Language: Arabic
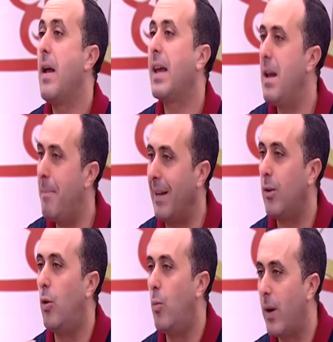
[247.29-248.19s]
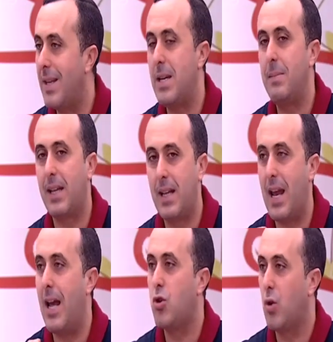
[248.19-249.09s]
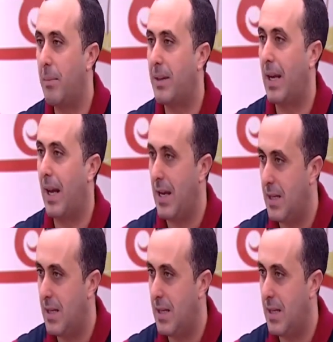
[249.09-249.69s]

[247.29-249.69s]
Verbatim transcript: كاين بعض الامور اللي تيمكننا نعالجوها بطريقه